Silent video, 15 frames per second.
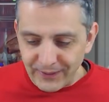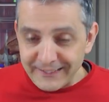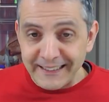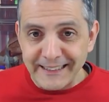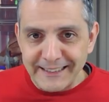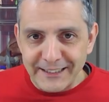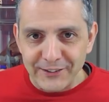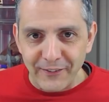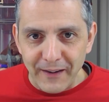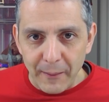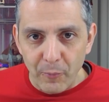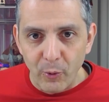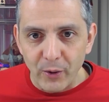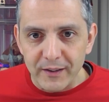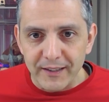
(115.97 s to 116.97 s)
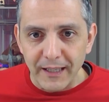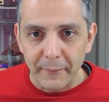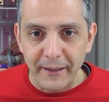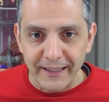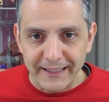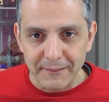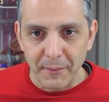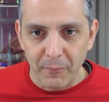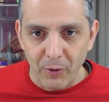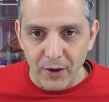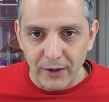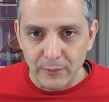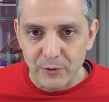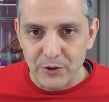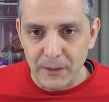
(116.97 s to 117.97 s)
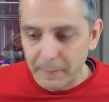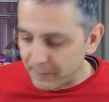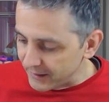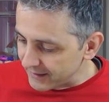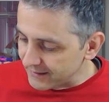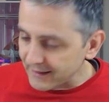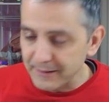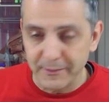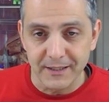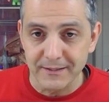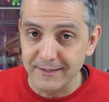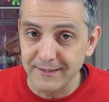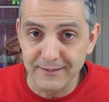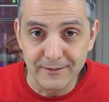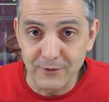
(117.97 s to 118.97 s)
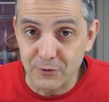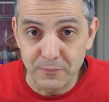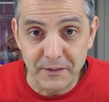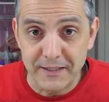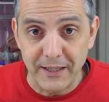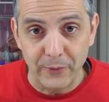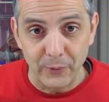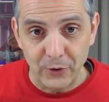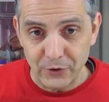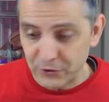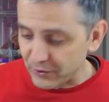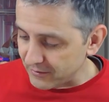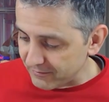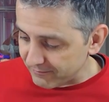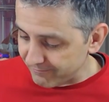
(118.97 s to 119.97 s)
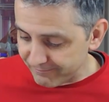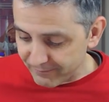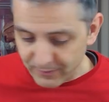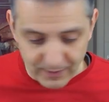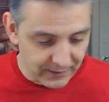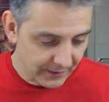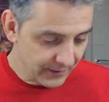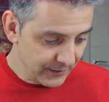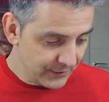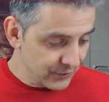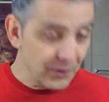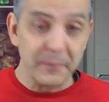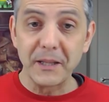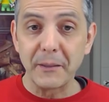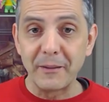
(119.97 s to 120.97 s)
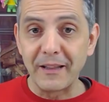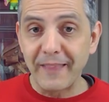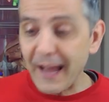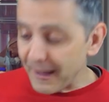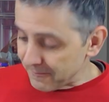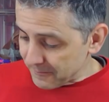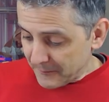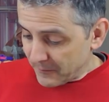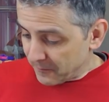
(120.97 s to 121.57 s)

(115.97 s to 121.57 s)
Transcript: al quinteto de la muerte. La verdad es que me mola, como siempre. Ya ves, los bichejulos son, son mi debilidad.